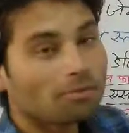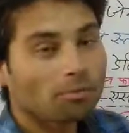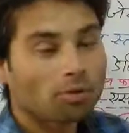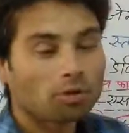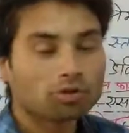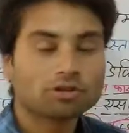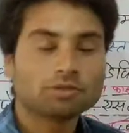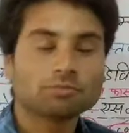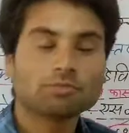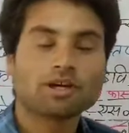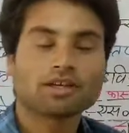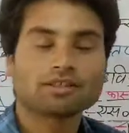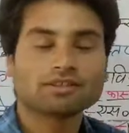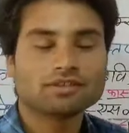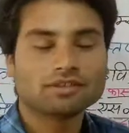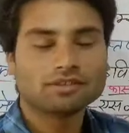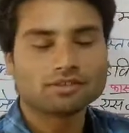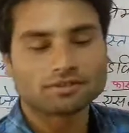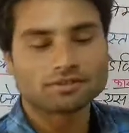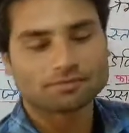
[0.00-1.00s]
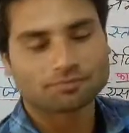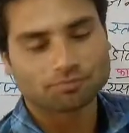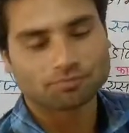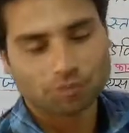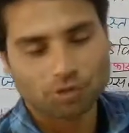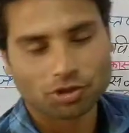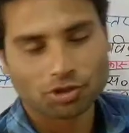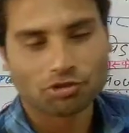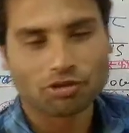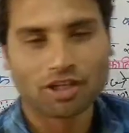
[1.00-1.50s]
दिन बाद वीडियो
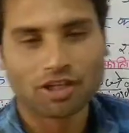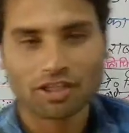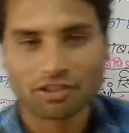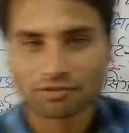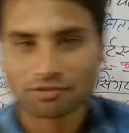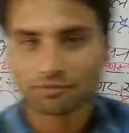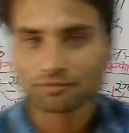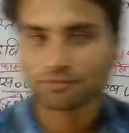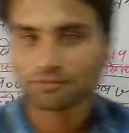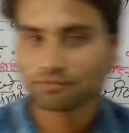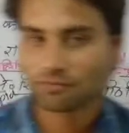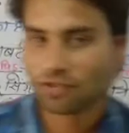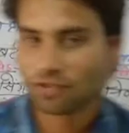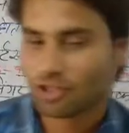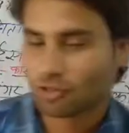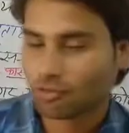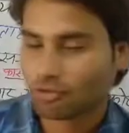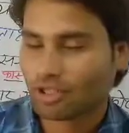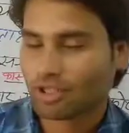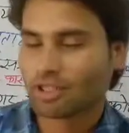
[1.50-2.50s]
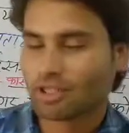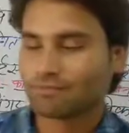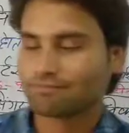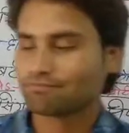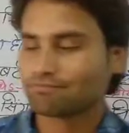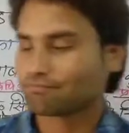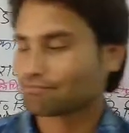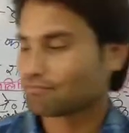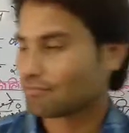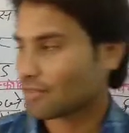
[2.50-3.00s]
लाया हूँ क्योंकि
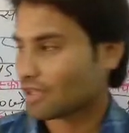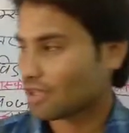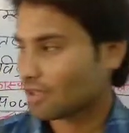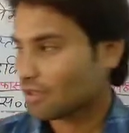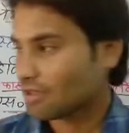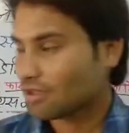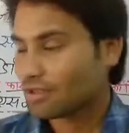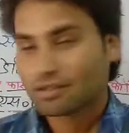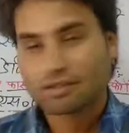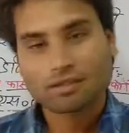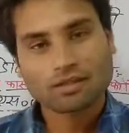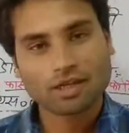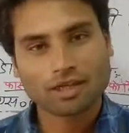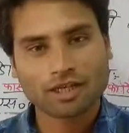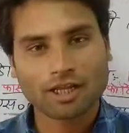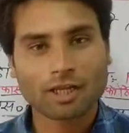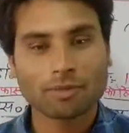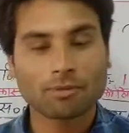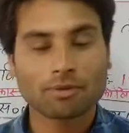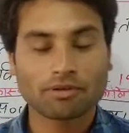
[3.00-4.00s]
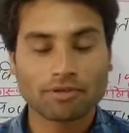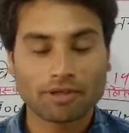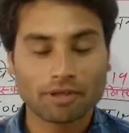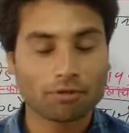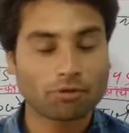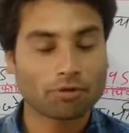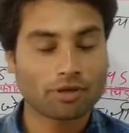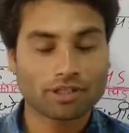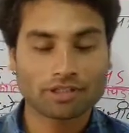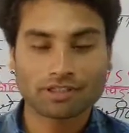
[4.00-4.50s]
कटाई बलवाई हो रही
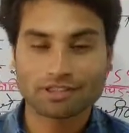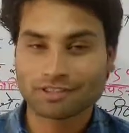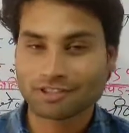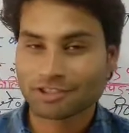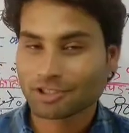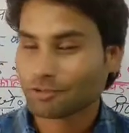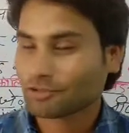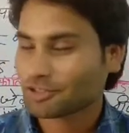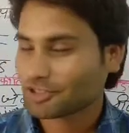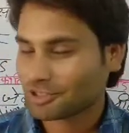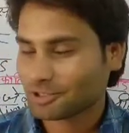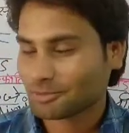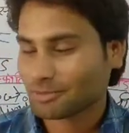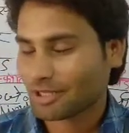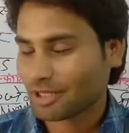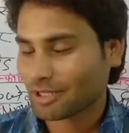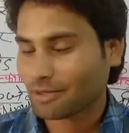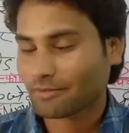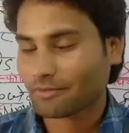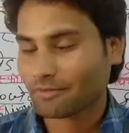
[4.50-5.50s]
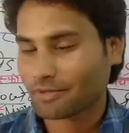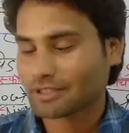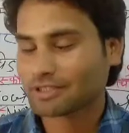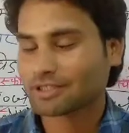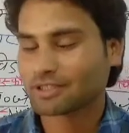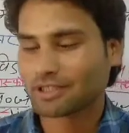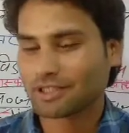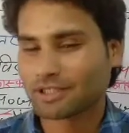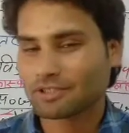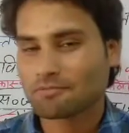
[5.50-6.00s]
थी जिसकी वजह से मैं काफ़ी व्यस्त था
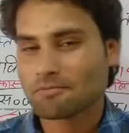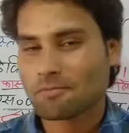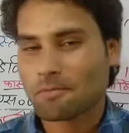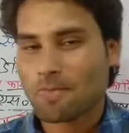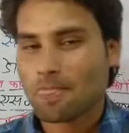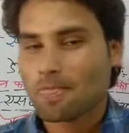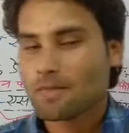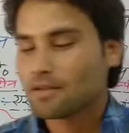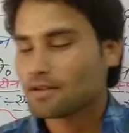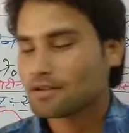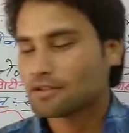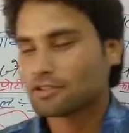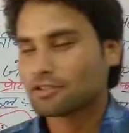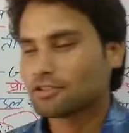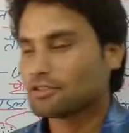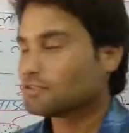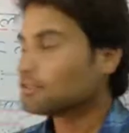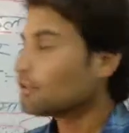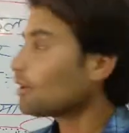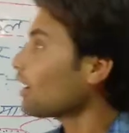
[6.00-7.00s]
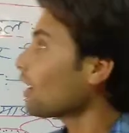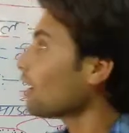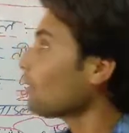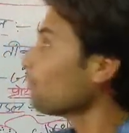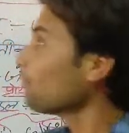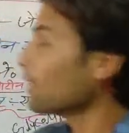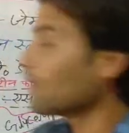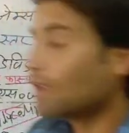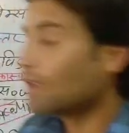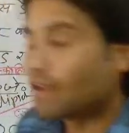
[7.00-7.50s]
तो अब मैं
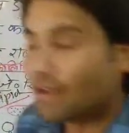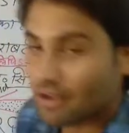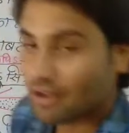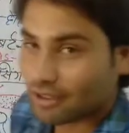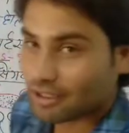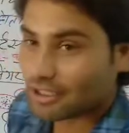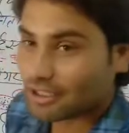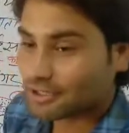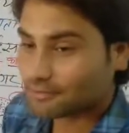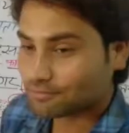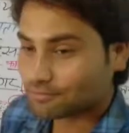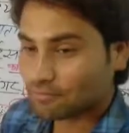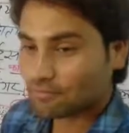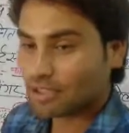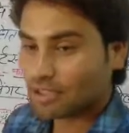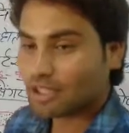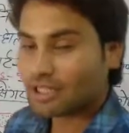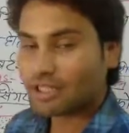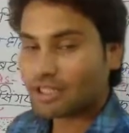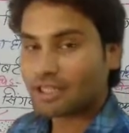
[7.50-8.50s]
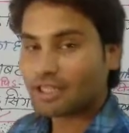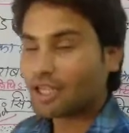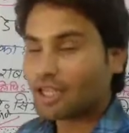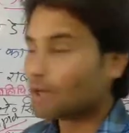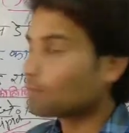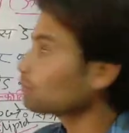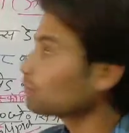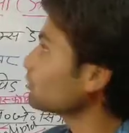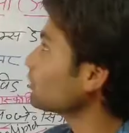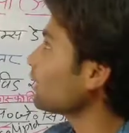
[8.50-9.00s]
अगली यानी कि अब उससे
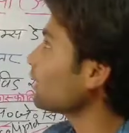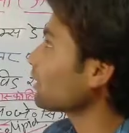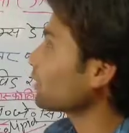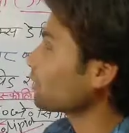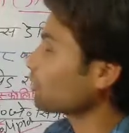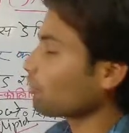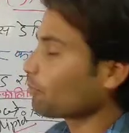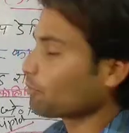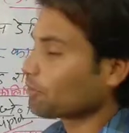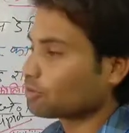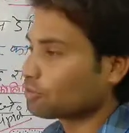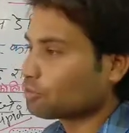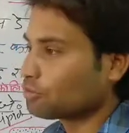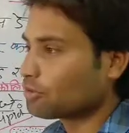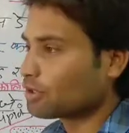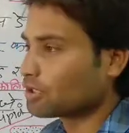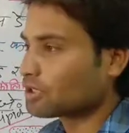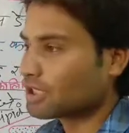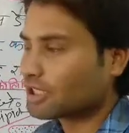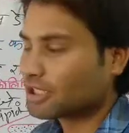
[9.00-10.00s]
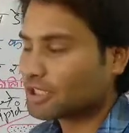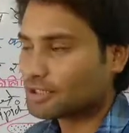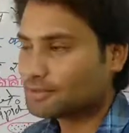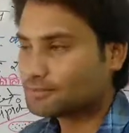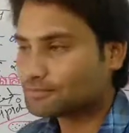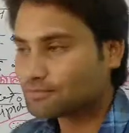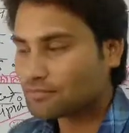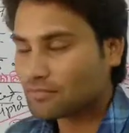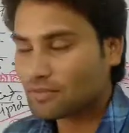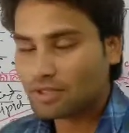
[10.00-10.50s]
आगे टॉपिक शुरू करते हैं
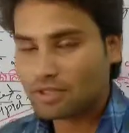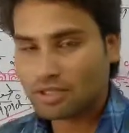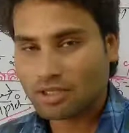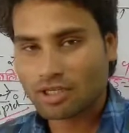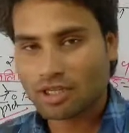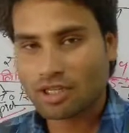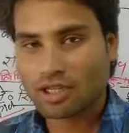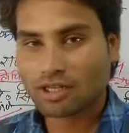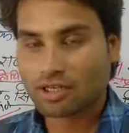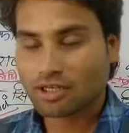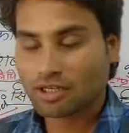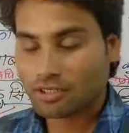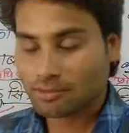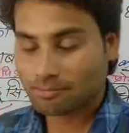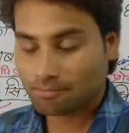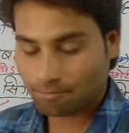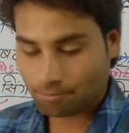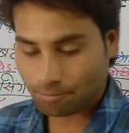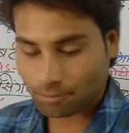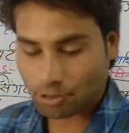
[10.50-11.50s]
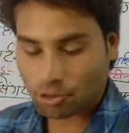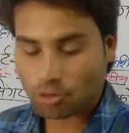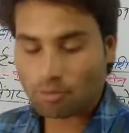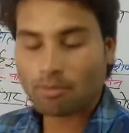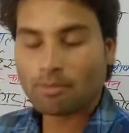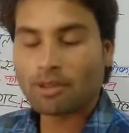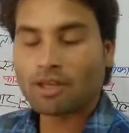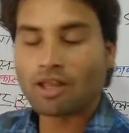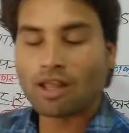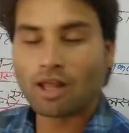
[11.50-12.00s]
यानी अगले वीडियो में मैं
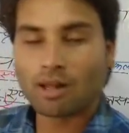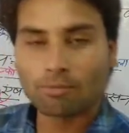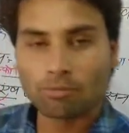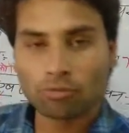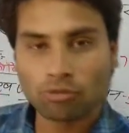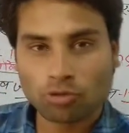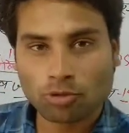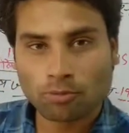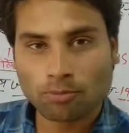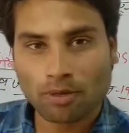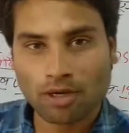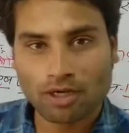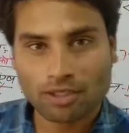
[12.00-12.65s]
आप लोगों को पार्ट